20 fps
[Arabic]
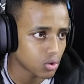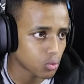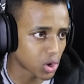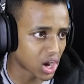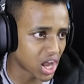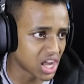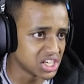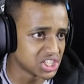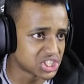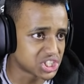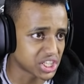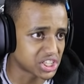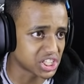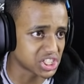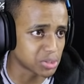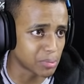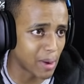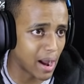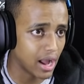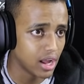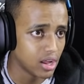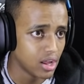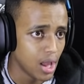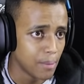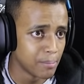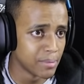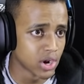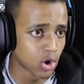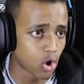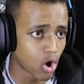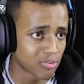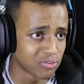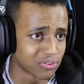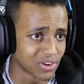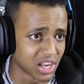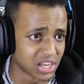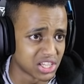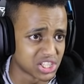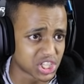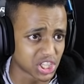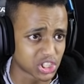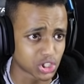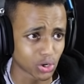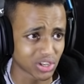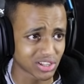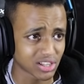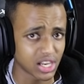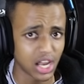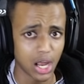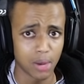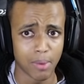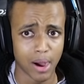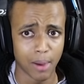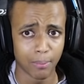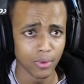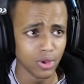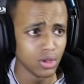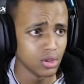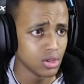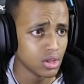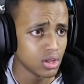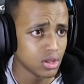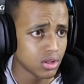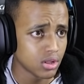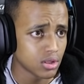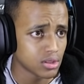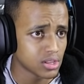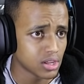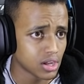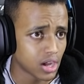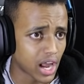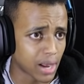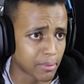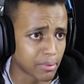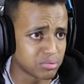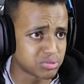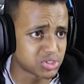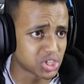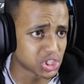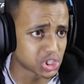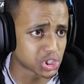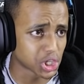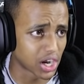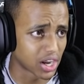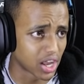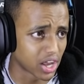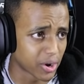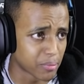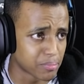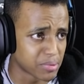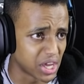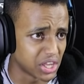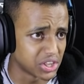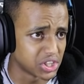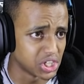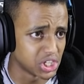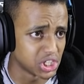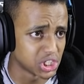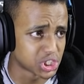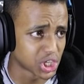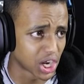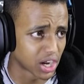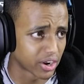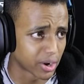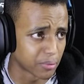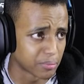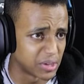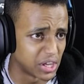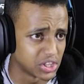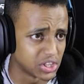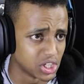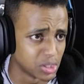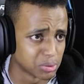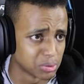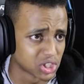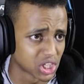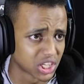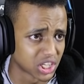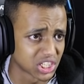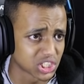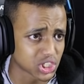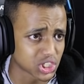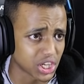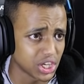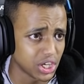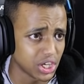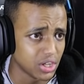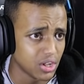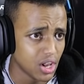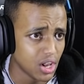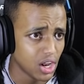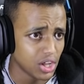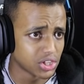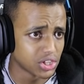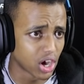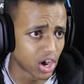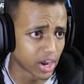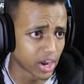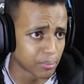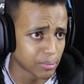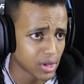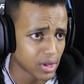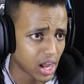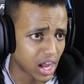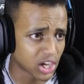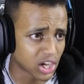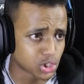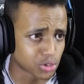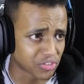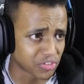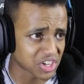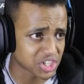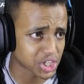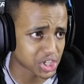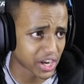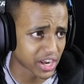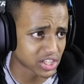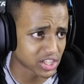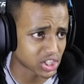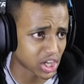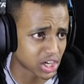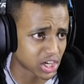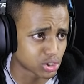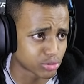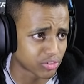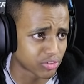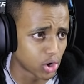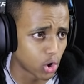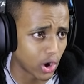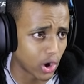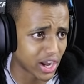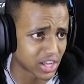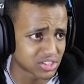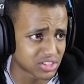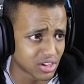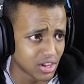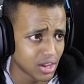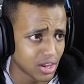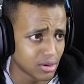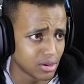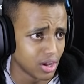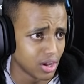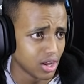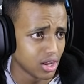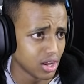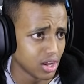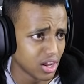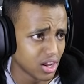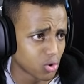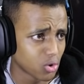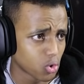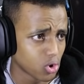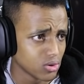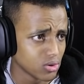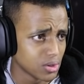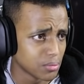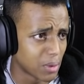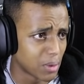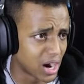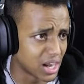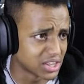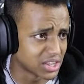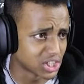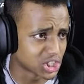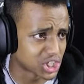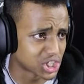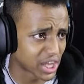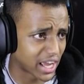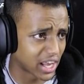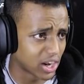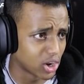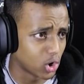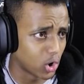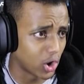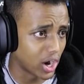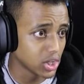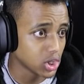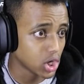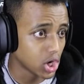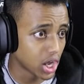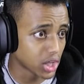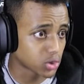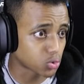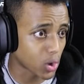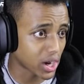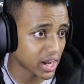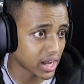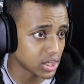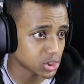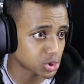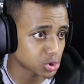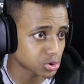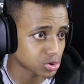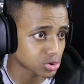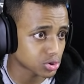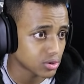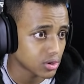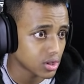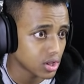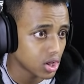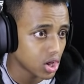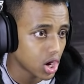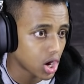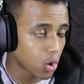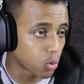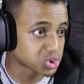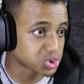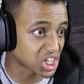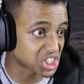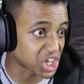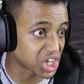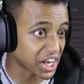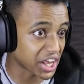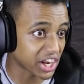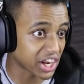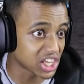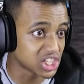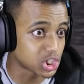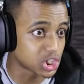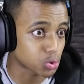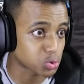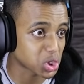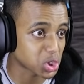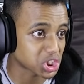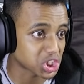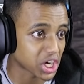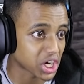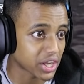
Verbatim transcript: والله نسيت يا جماعه من الخوف والله نسيت شلون اطلع الماب انا بمشي ان شاء الله ربي يهديني ان شاء الله ربي يهديني بالطريقه الصحيح يا رب خلينا نشوف الاشارات خلينا نشوف اللوحات ما ادري ايش دخل اللوحات اتوقع شو شو وصلت شارع الرئيسي وصلت